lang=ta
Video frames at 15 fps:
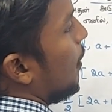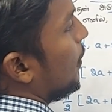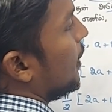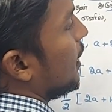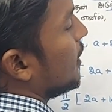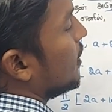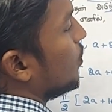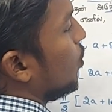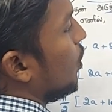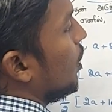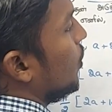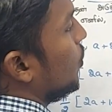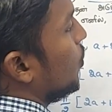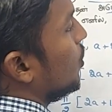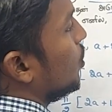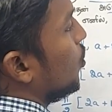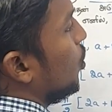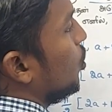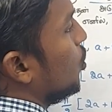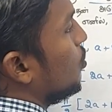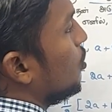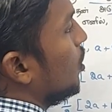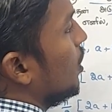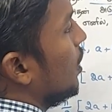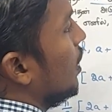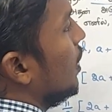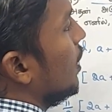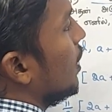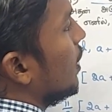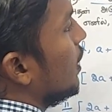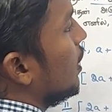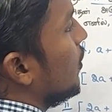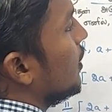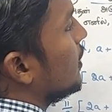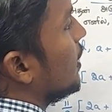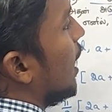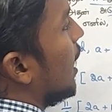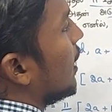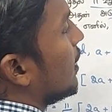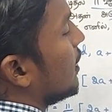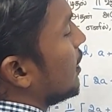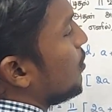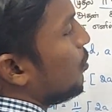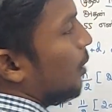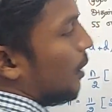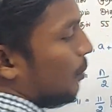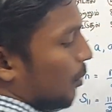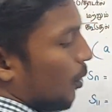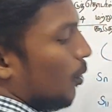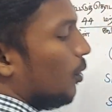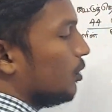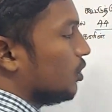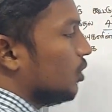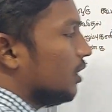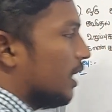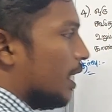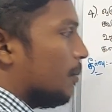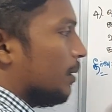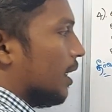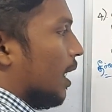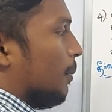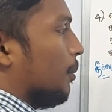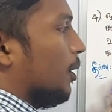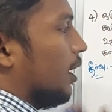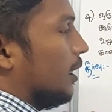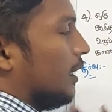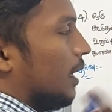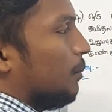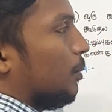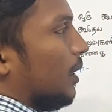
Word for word: அப்போ எஸ் டுவெண்ட்டி டூ வந்து தொண்ணூற்றொம்பது இதை வச்சு அடுத்த சம் பண்ண போகிறோம் ஸோ இதே மாதிரி அப்போ அதே